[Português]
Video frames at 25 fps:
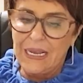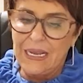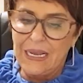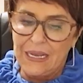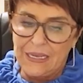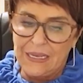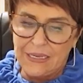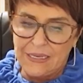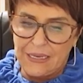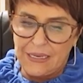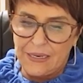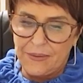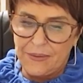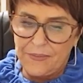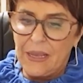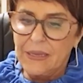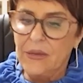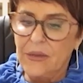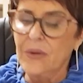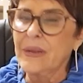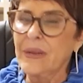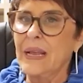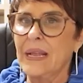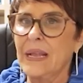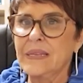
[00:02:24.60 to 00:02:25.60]
câncer. São
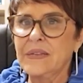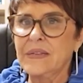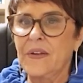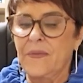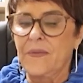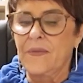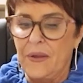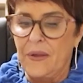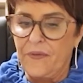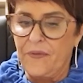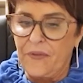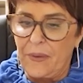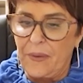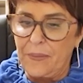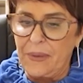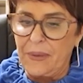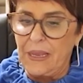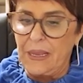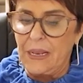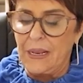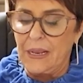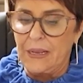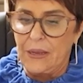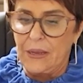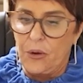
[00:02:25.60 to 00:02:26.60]
ligados à, à
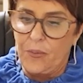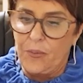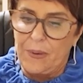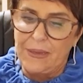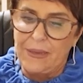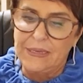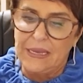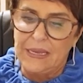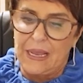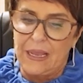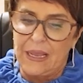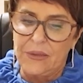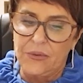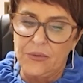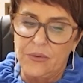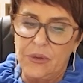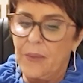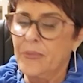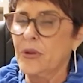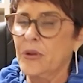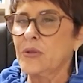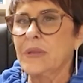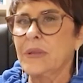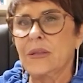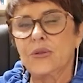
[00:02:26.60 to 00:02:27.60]
família e ao passado,
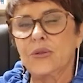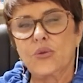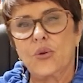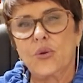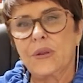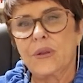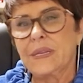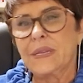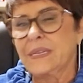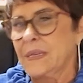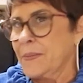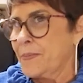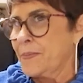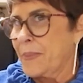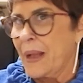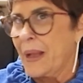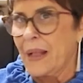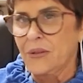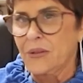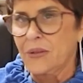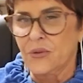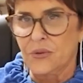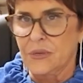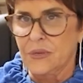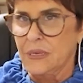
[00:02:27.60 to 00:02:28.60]
protetores,
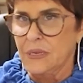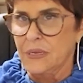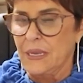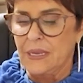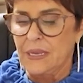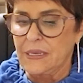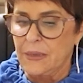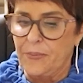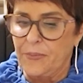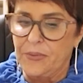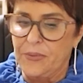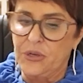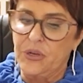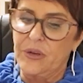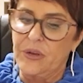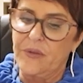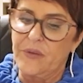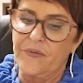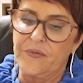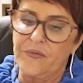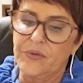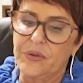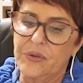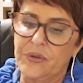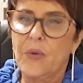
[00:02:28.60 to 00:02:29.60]
simpáticos,
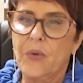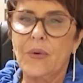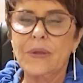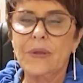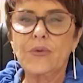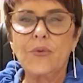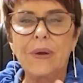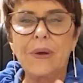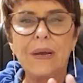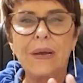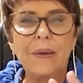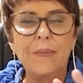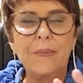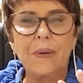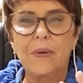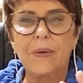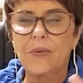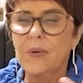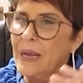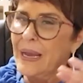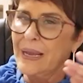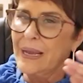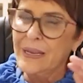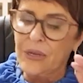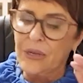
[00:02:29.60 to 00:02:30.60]
receptivos, quando amam,
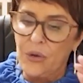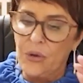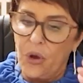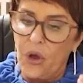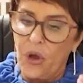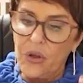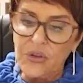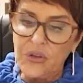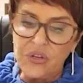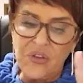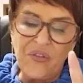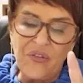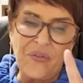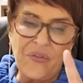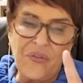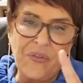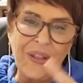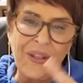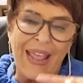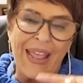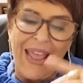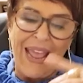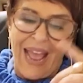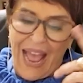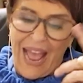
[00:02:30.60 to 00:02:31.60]
carinhosos,
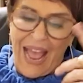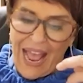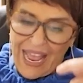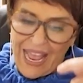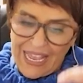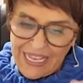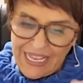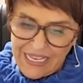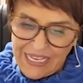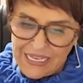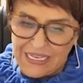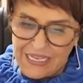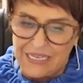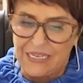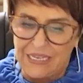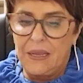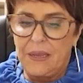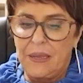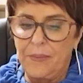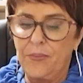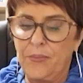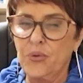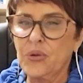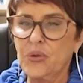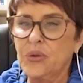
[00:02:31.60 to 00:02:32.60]
leais,
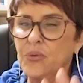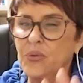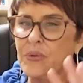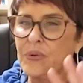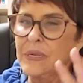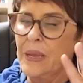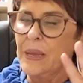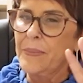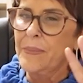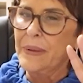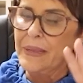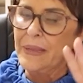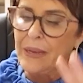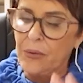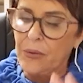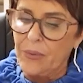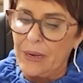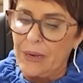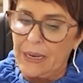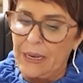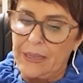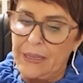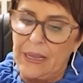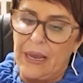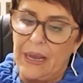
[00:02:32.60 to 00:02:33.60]
buscam sempre
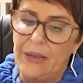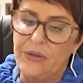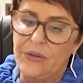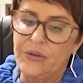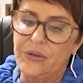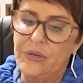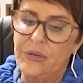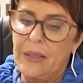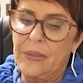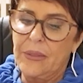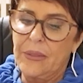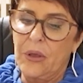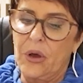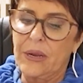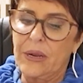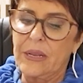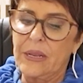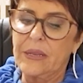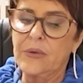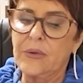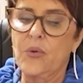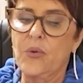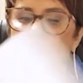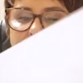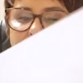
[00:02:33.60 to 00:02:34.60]
tranquilidade. Na hora
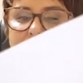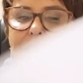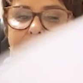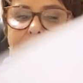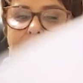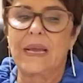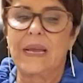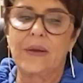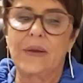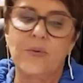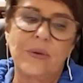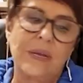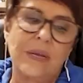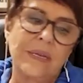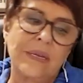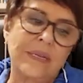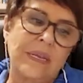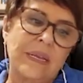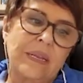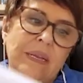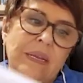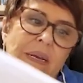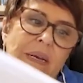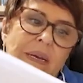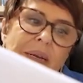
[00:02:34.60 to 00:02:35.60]
de conquistar um
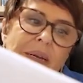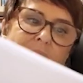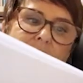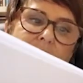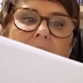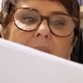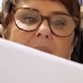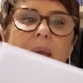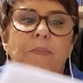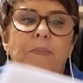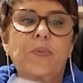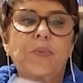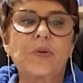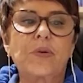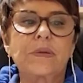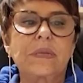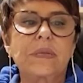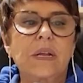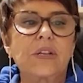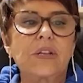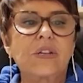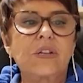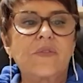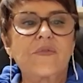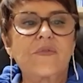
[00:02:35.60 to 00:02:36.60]
canceriano, é importante que